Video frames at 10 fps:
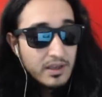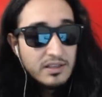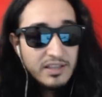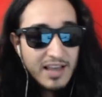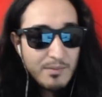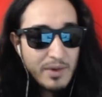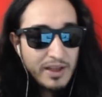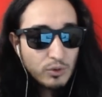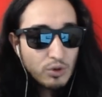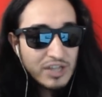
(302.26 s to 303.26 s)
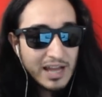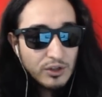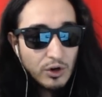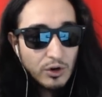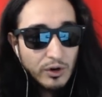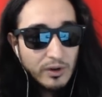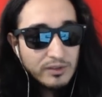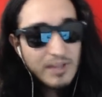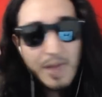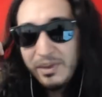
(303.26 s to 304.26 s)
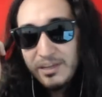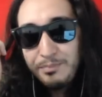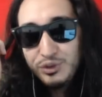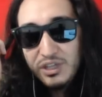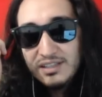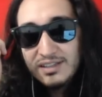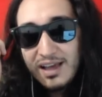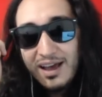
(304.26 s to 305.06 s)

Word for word: Sigamos escuchando, es una pinche putiza.